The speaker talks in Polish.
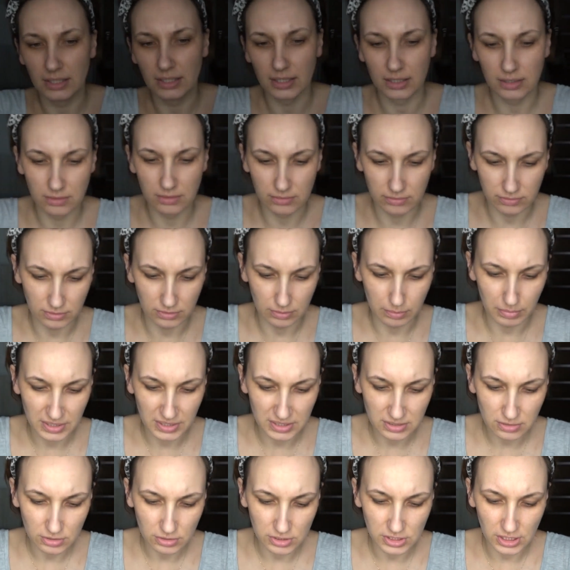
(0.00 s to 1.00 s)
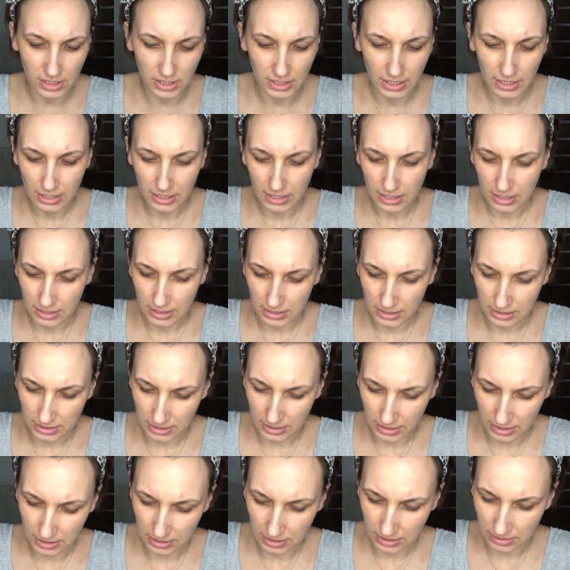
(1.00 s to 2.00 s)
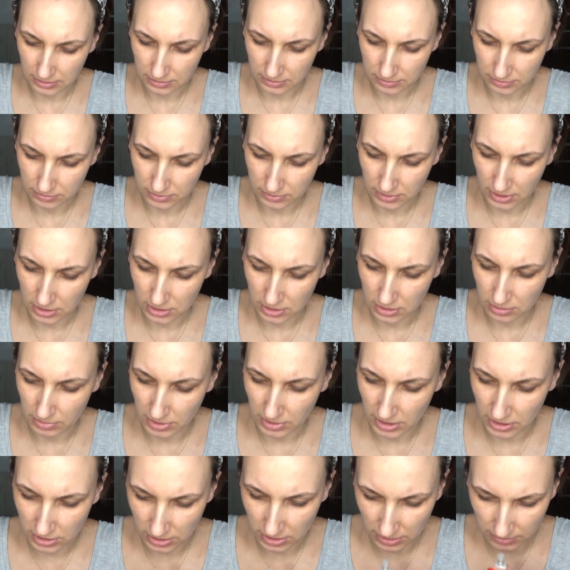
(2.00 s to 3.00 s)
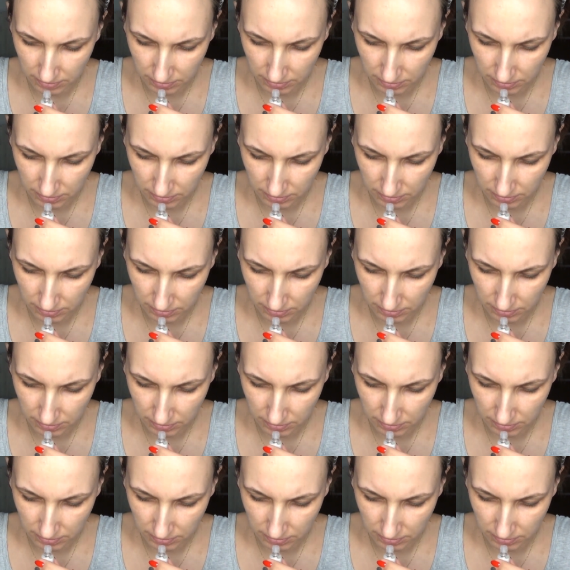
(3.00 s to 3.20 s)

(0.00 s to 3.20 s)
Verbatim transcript: jak w paznokciach, ale w każdym razie